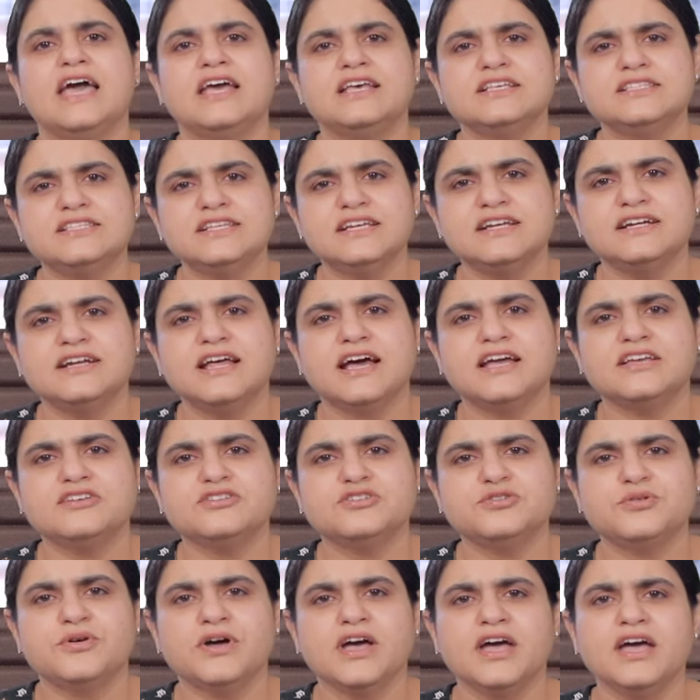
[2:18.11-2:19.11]
ऐसी डाई
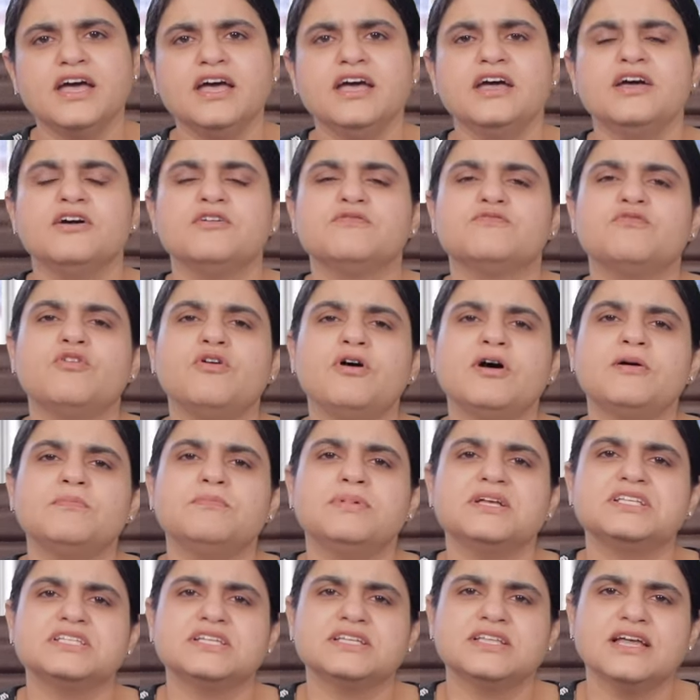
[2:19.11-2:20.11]
जो है वो हम
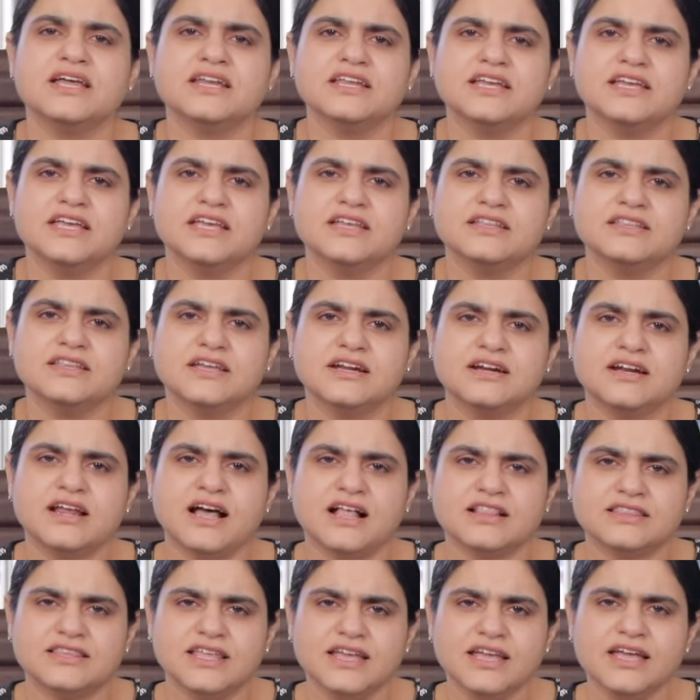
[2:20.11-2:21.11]
बच्चेदानी के अंदर
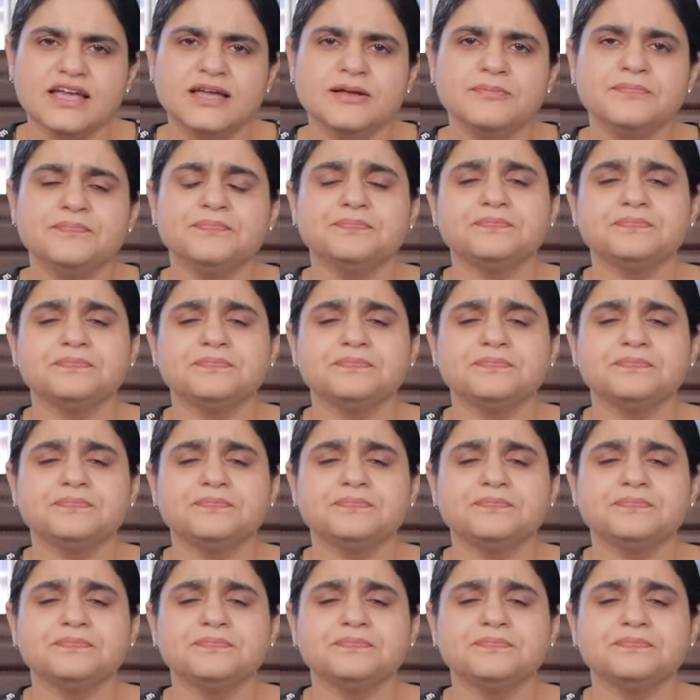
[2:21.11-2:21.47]
डालते हैं